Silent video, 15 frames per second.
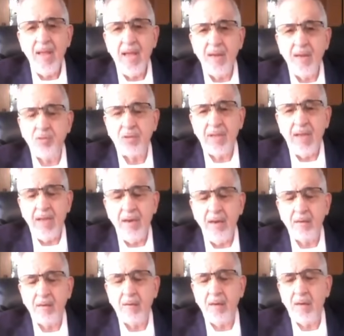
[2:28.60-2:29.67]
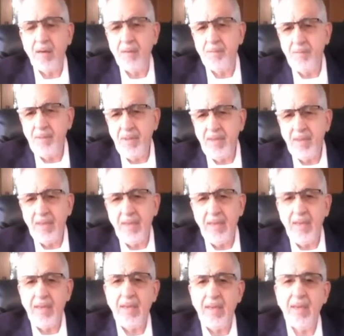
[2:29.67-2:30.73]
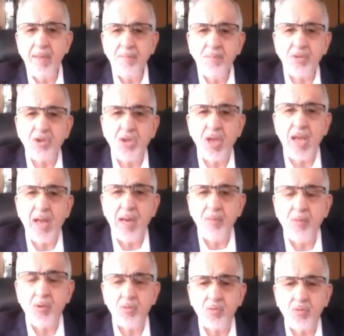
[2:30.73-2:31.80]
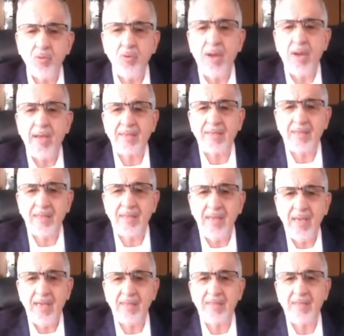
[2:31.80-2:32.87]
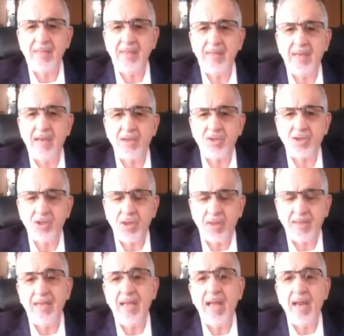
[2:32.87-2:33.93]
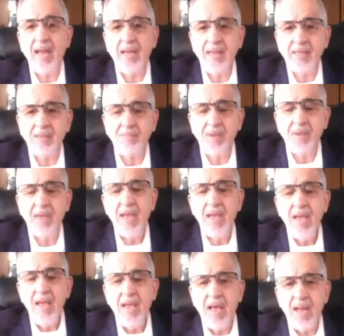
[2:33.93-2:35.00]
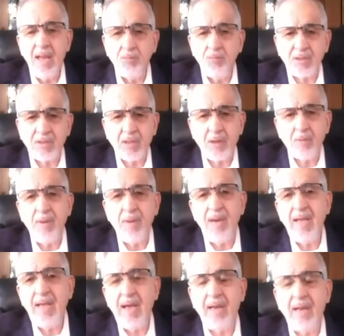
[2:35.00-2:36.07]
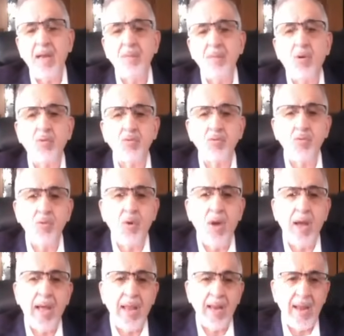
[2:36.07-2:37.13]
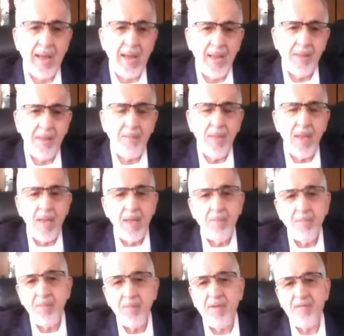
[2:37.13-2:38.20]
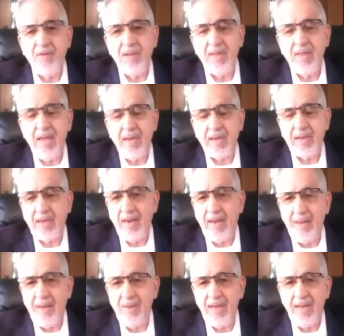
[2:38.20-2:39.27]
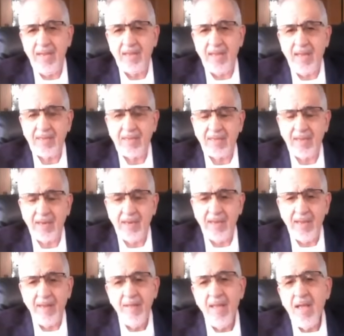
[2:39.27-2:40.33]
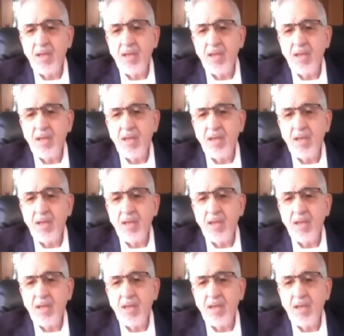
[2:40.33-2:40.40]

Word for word: المتعلقه بدمج الموضوع السياسي الشخصي الحزبي المستقبلي على الموضوع العام بما في ذلك العمليات العسكريه